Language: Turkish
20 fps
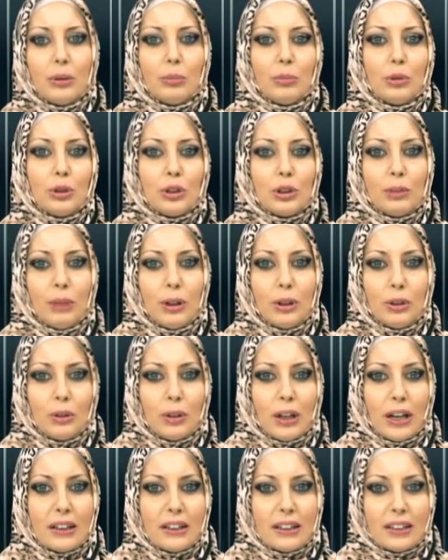Müslüman
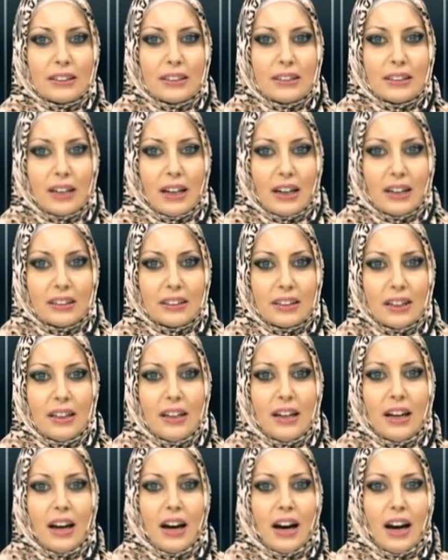olan kadınlar da
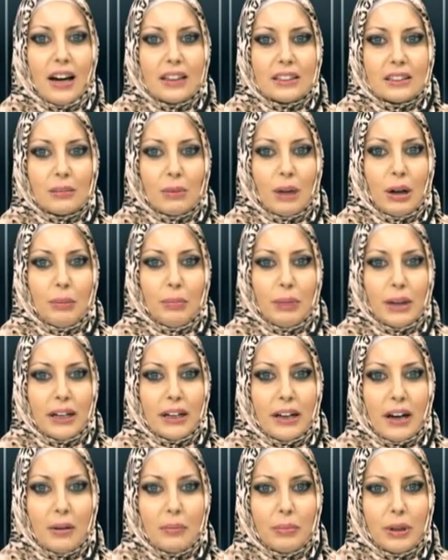her zaman
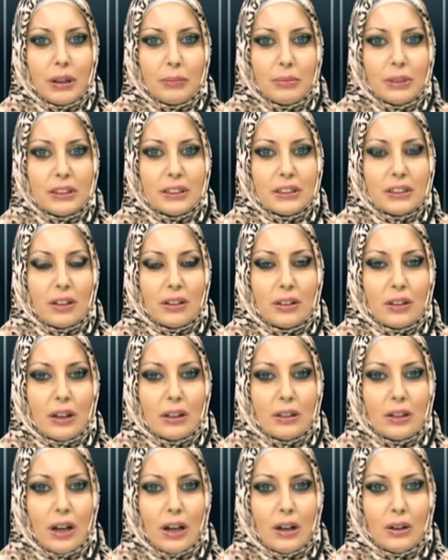Peygamberimiz
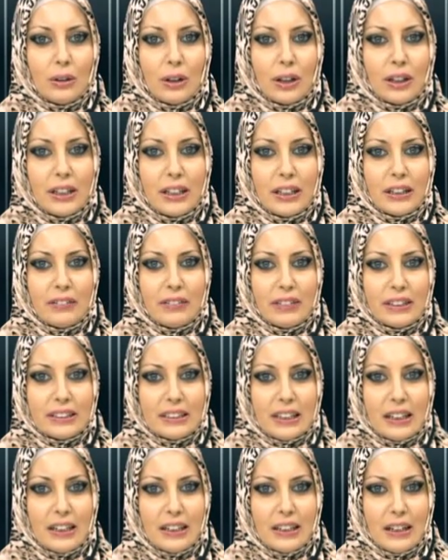sallallahu aleyhi ve
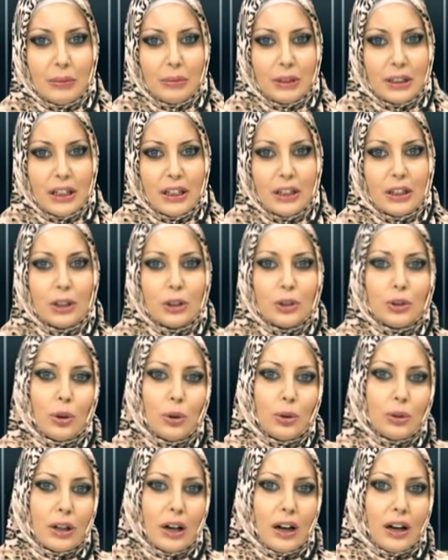sellem ile
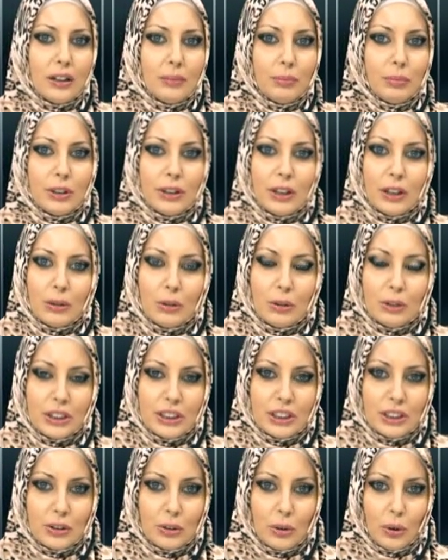çok rahat bir diyalog
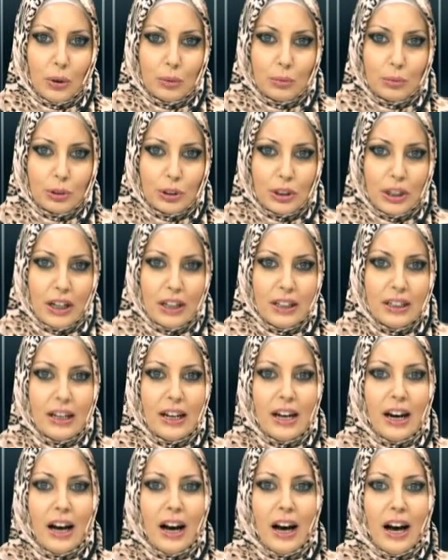içinde olmuşlar.
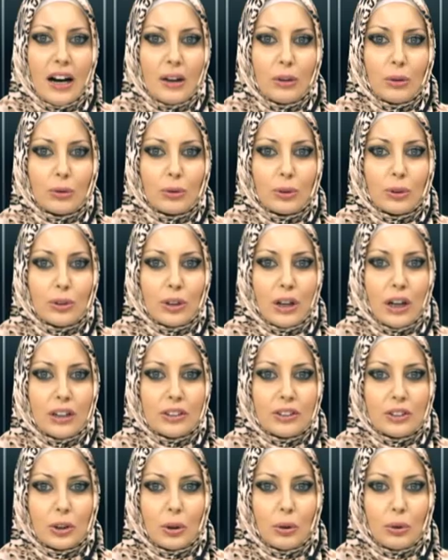Her konuyu
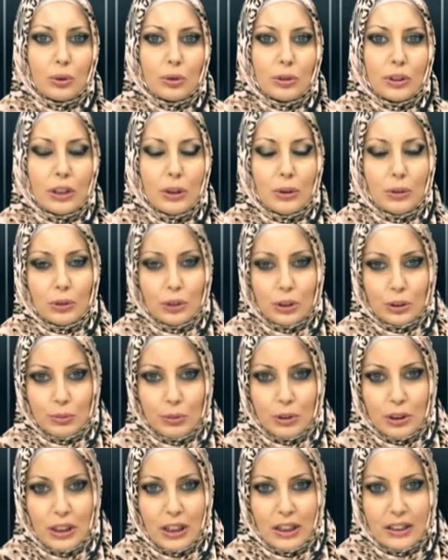rahatça onunla
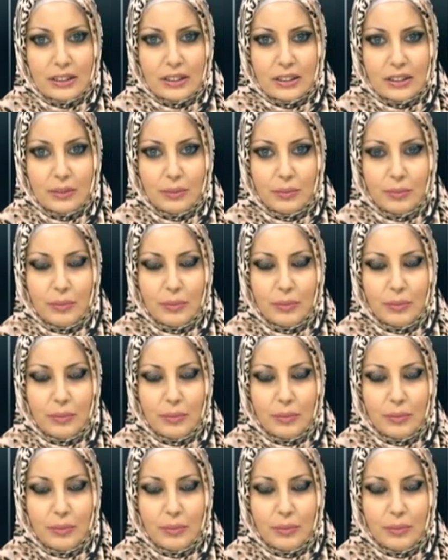konuşmuşlardır.